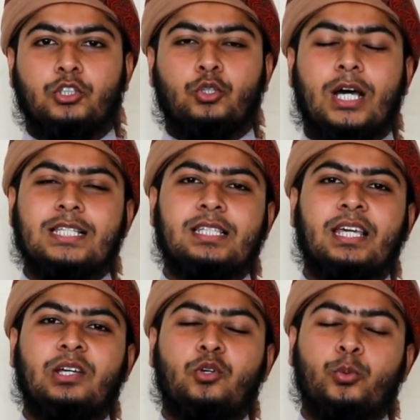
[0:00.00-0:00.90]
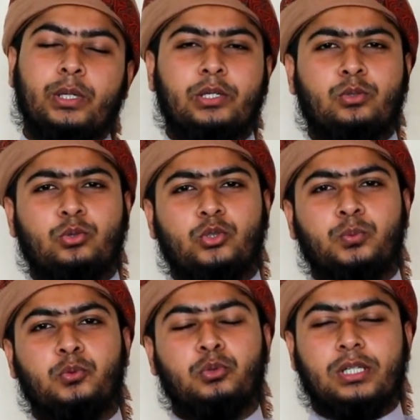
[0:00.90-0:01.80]
তো আজকে খুবই
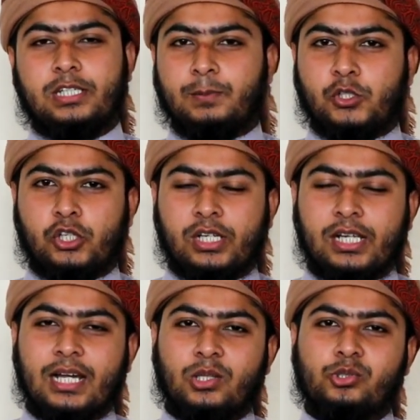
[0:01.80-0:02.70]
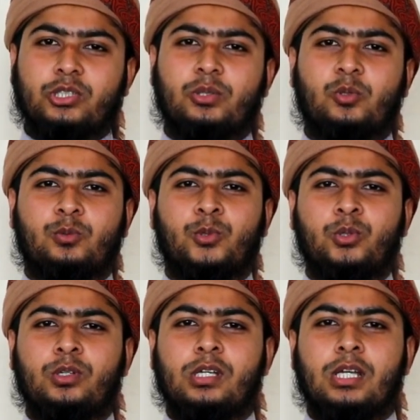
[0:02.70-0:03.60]
গুরুত্বপূর্ণ একটি বিষয়ে আলোচনা করব
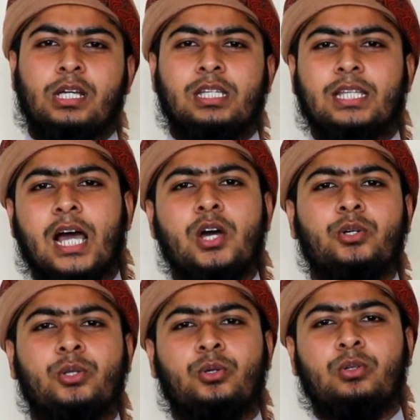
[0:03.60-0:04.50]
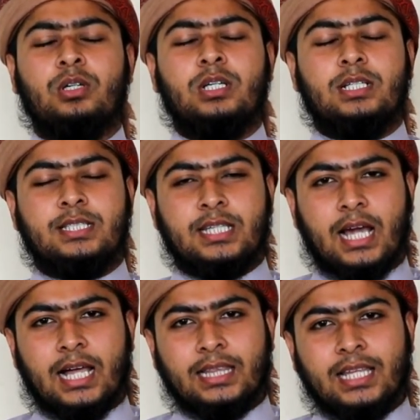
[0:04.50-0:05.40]
তা হলো যে
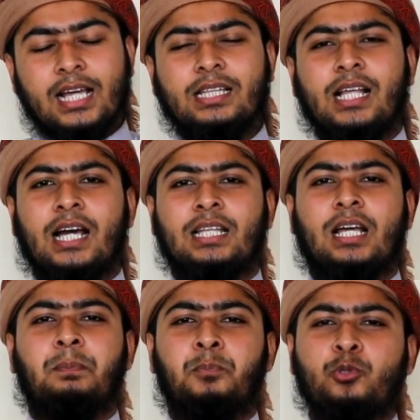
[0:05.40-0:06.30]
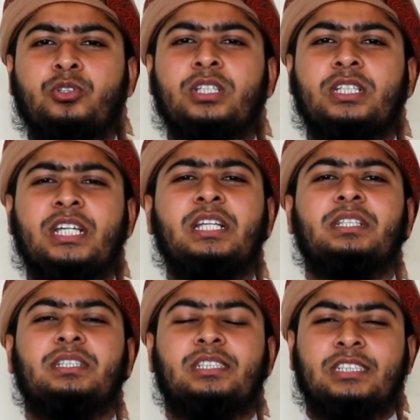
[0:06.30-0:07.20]
আল্লাহ তালা প্রতিদিন
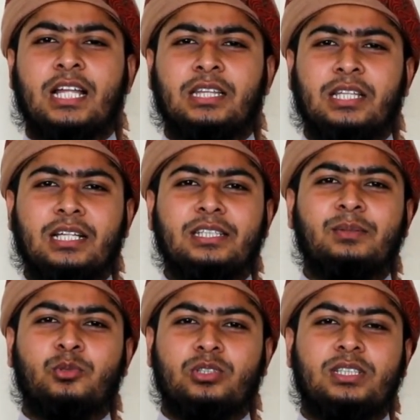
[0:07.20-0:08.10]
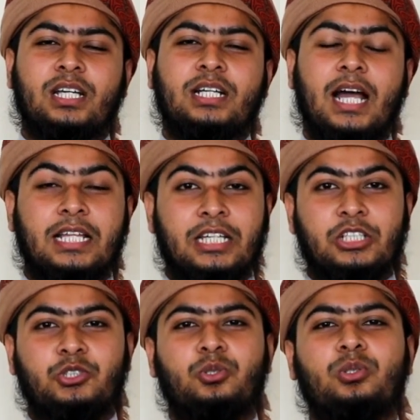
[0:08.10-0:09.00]
জান্নাতের মধ্যে
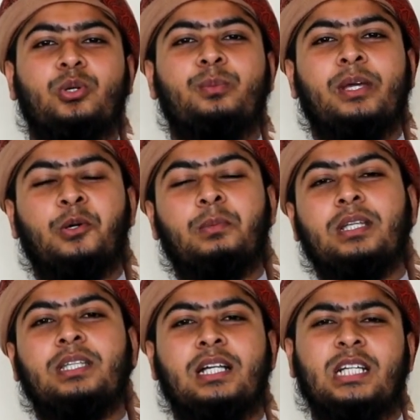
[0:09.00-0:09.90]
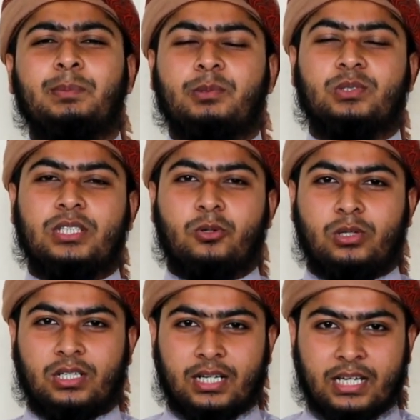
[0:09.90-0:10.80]
কাদের জন্য মেহমানদারির ব্যবস্থা
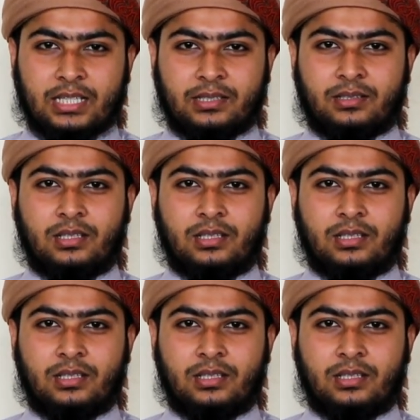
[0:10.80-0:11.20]
করে রাখেন